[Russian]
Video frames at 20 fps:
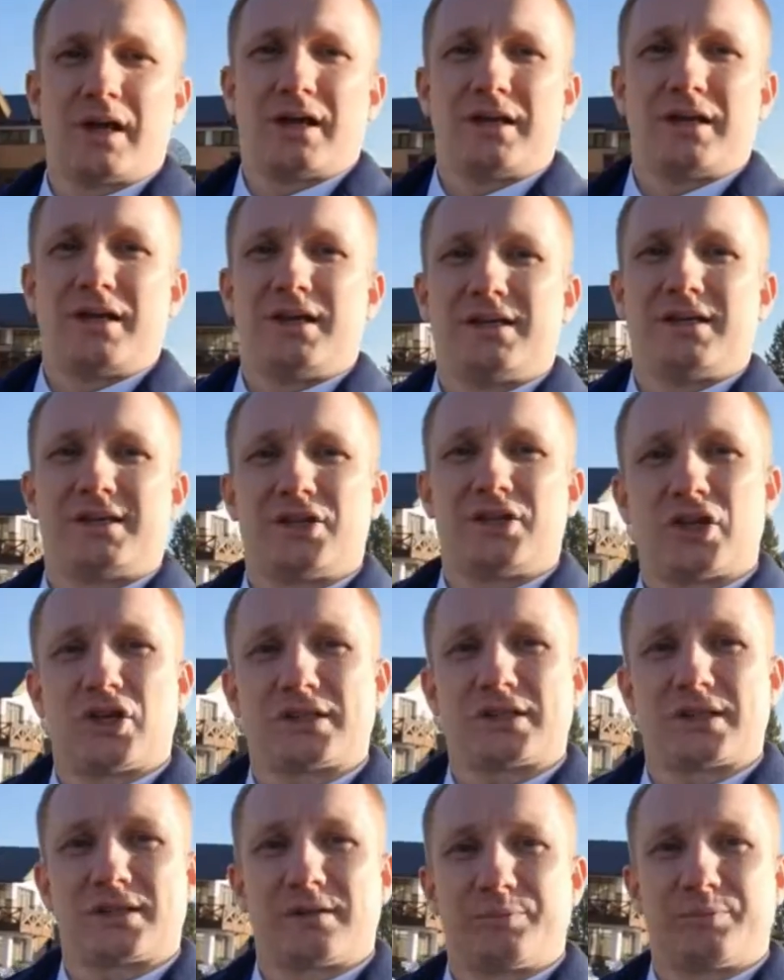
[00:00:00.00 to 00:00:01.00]
И
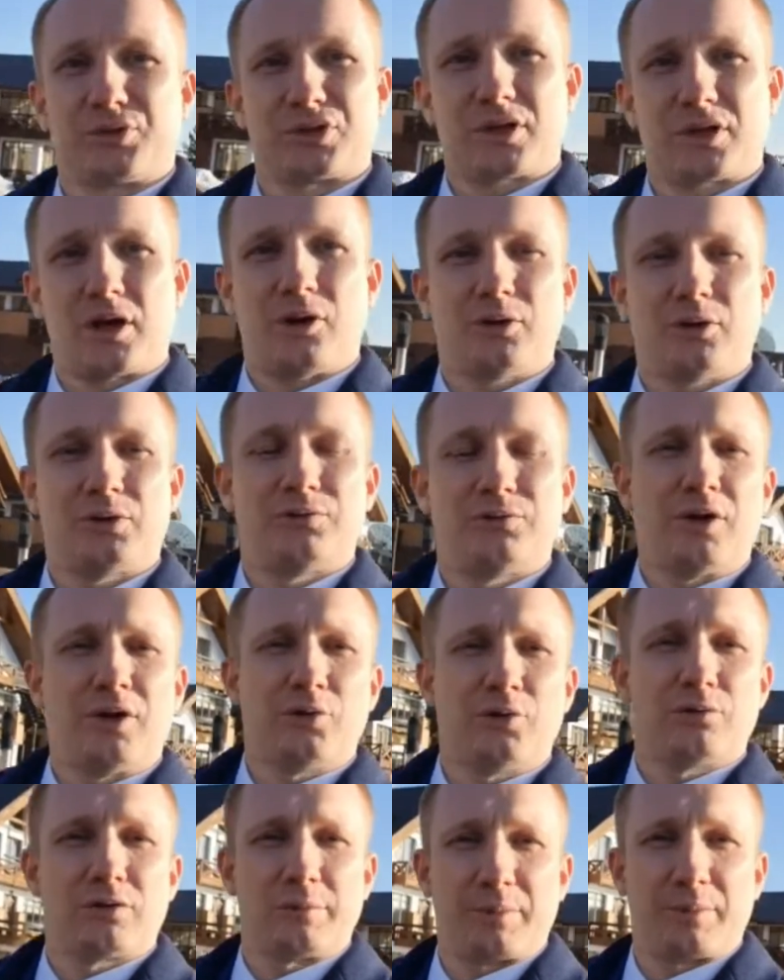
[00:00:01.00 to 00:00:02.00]
сейчас я запускаю два
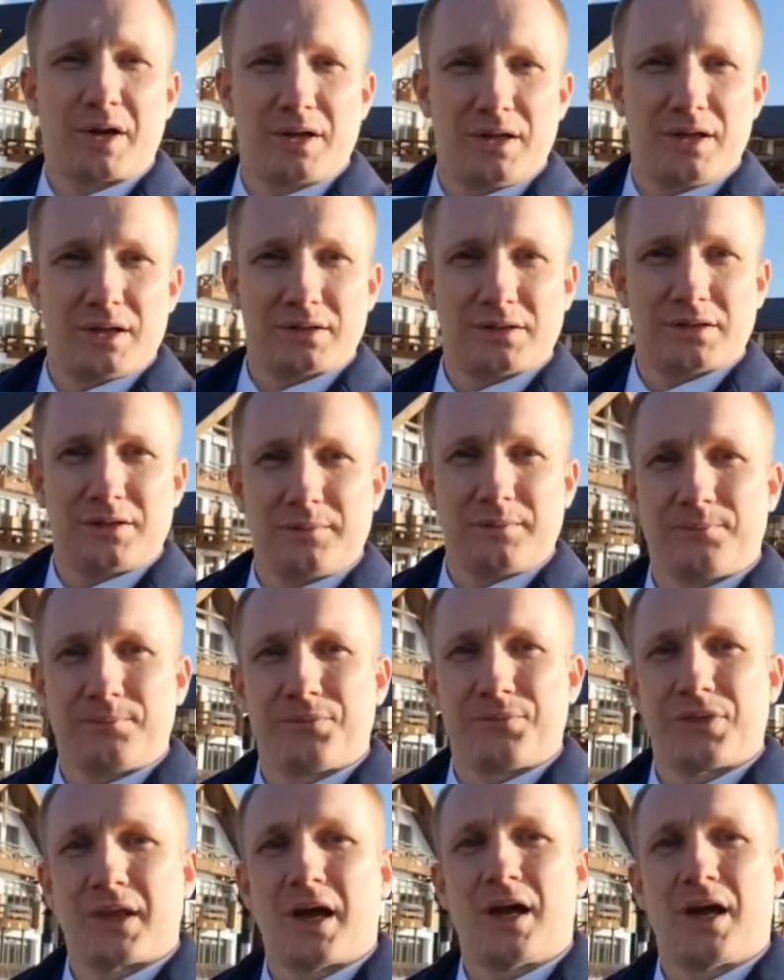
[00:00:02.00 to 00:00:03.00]
новых проекта
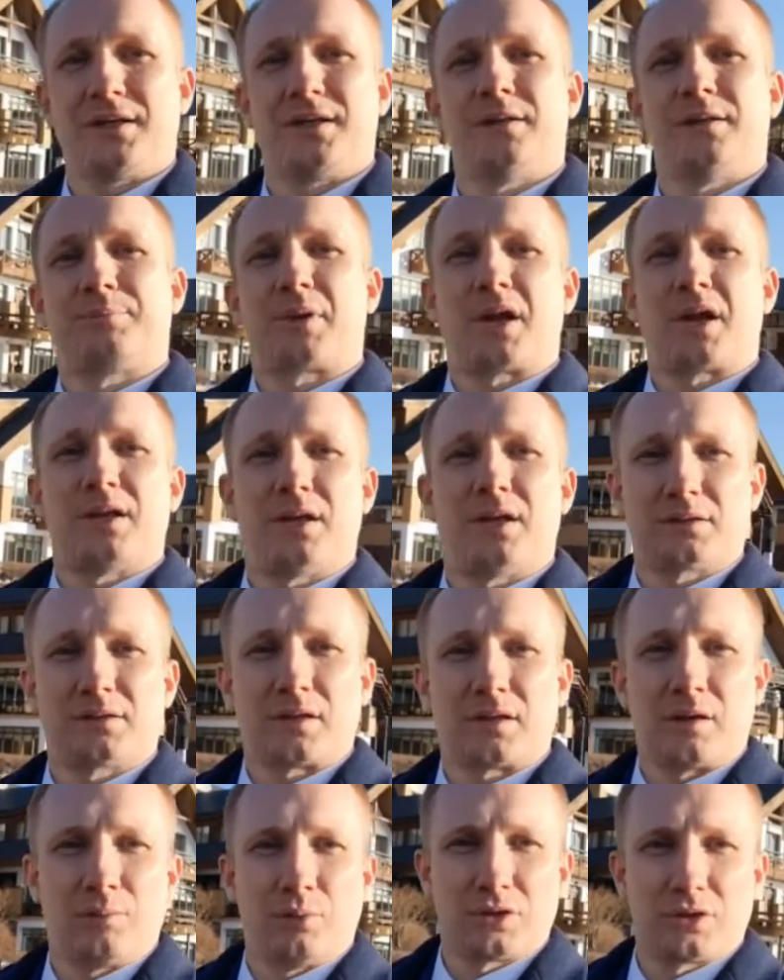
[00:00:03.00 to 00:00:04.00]
один
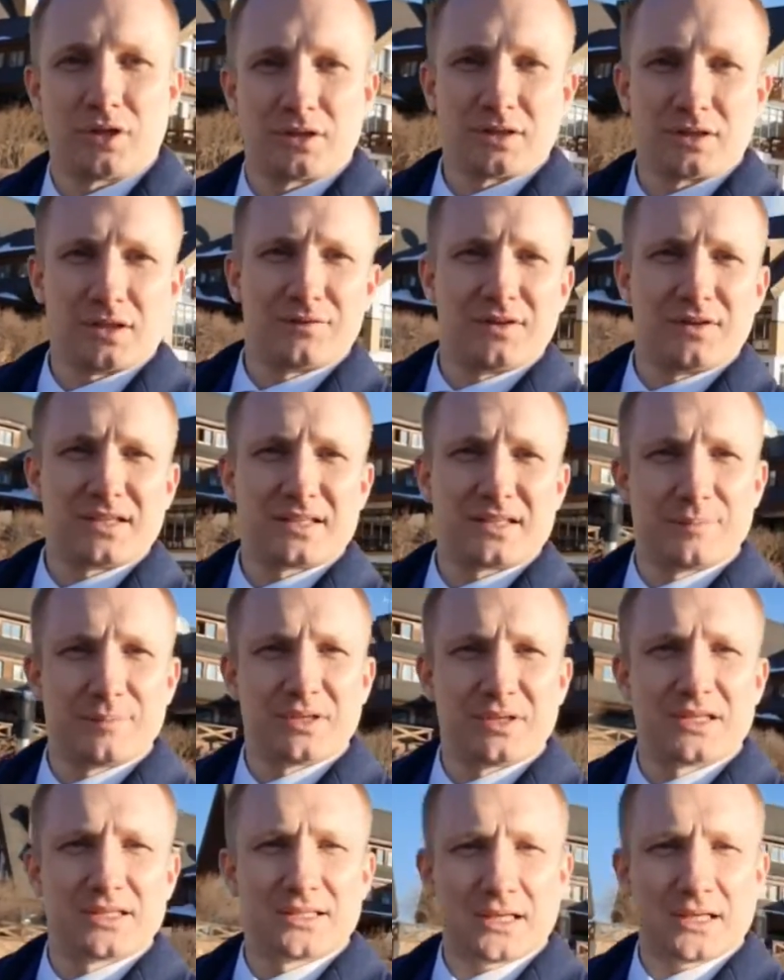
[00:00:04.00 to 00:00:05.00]
проект работает на
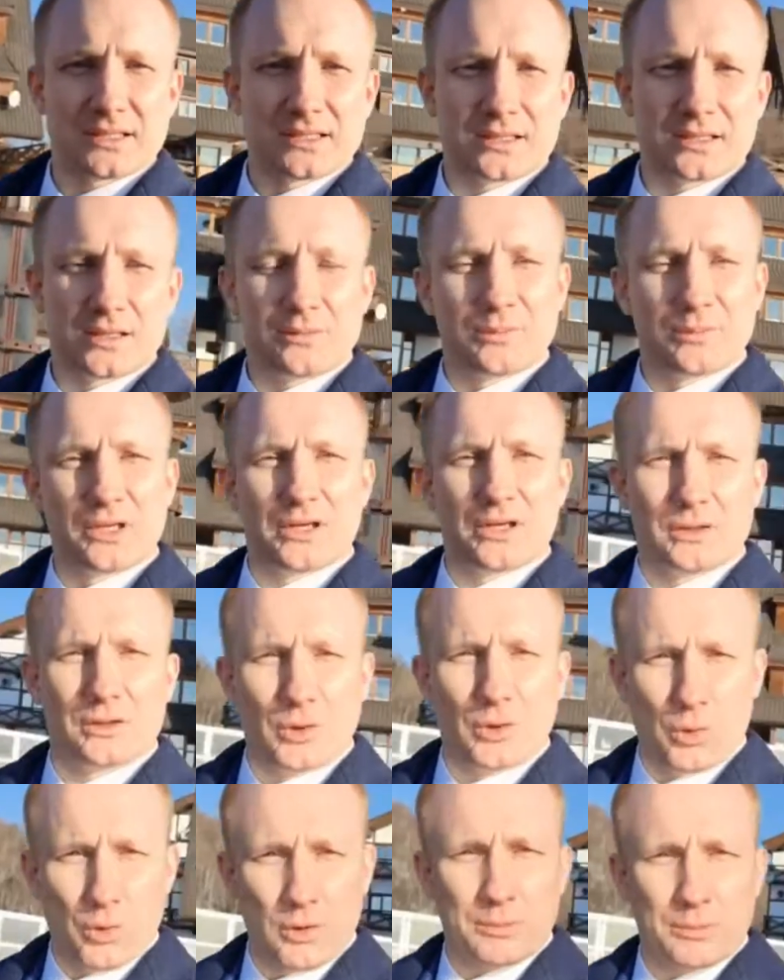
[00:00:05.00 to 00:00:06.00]
250 стран мира,
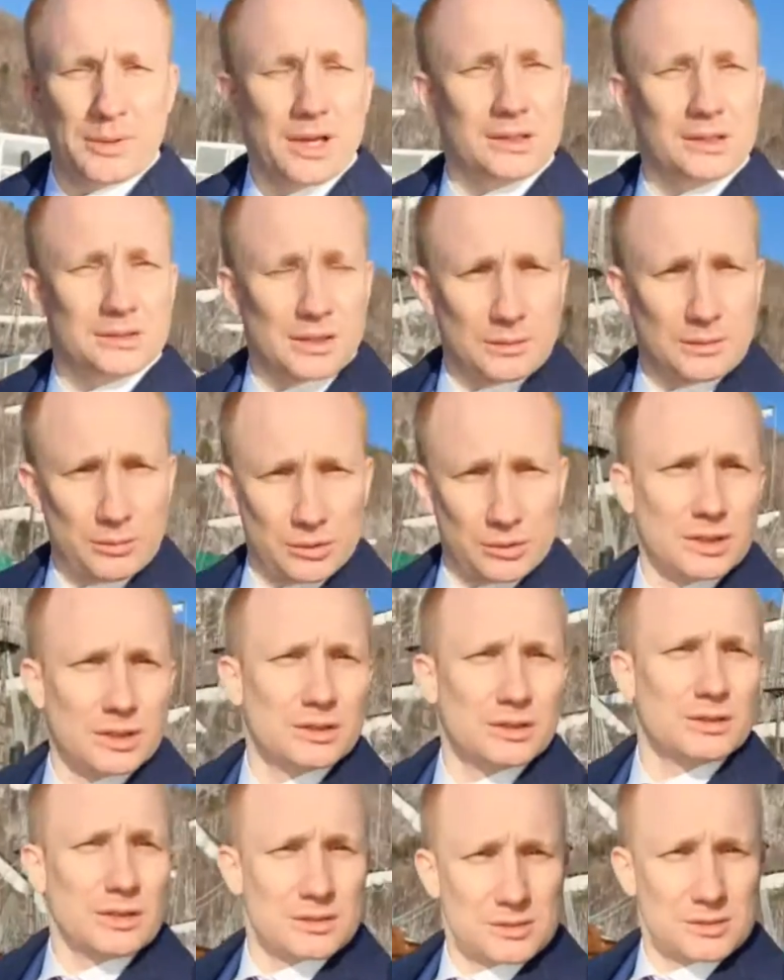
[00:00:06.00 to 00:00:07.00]
другой проект
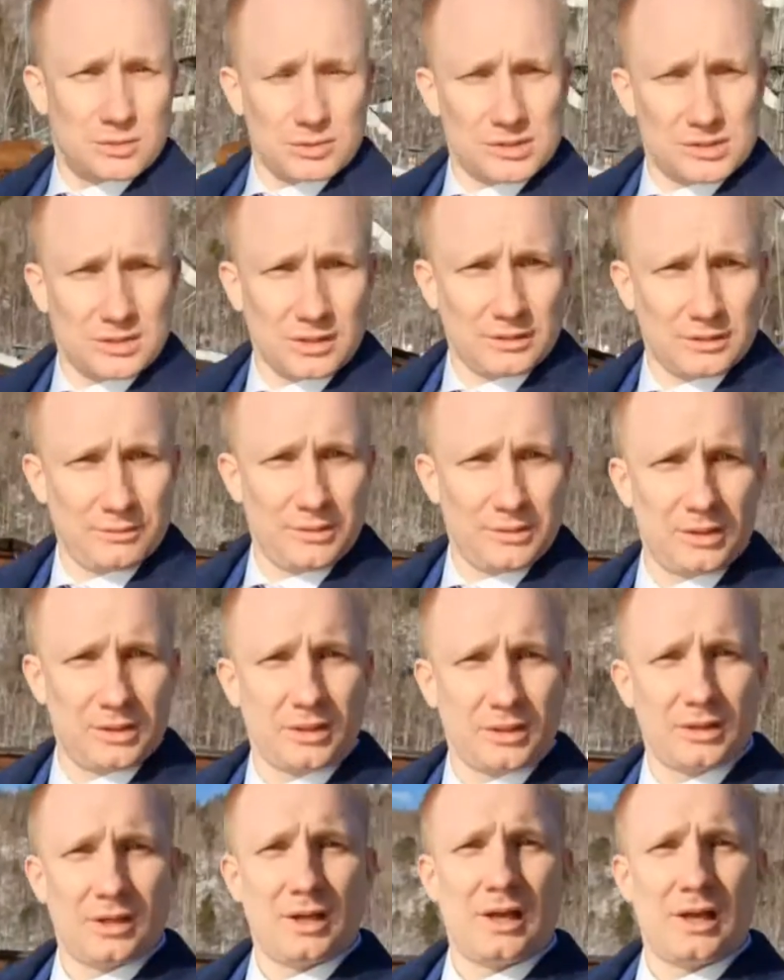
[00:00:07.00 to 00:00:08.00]
работает на 100 стран
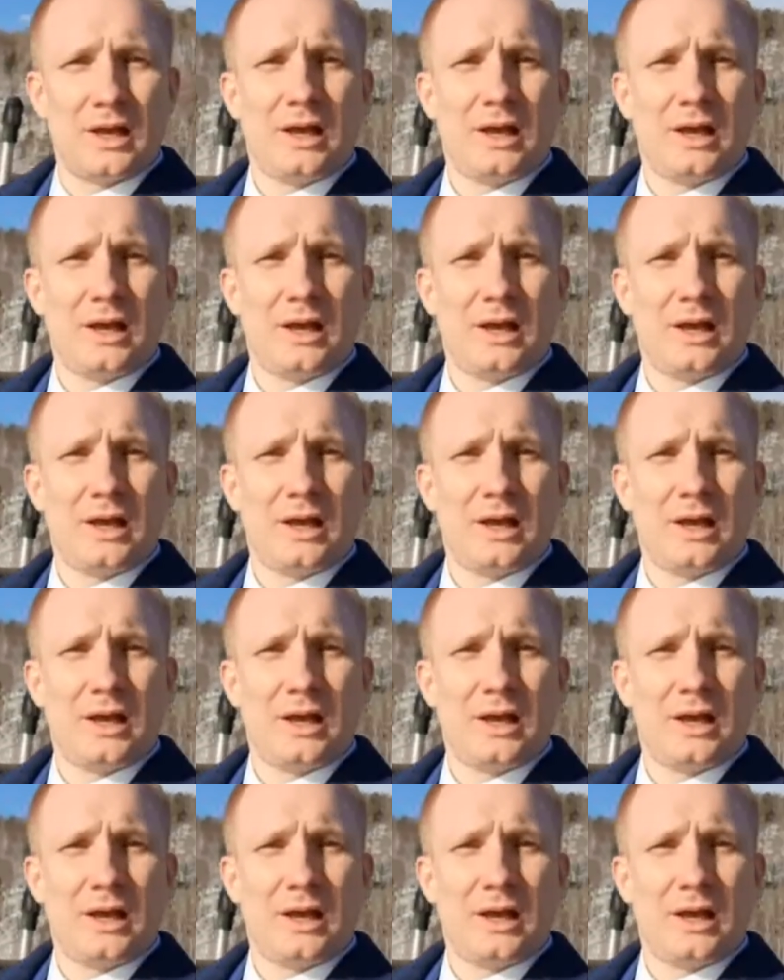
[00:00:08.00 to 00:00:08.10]
мира.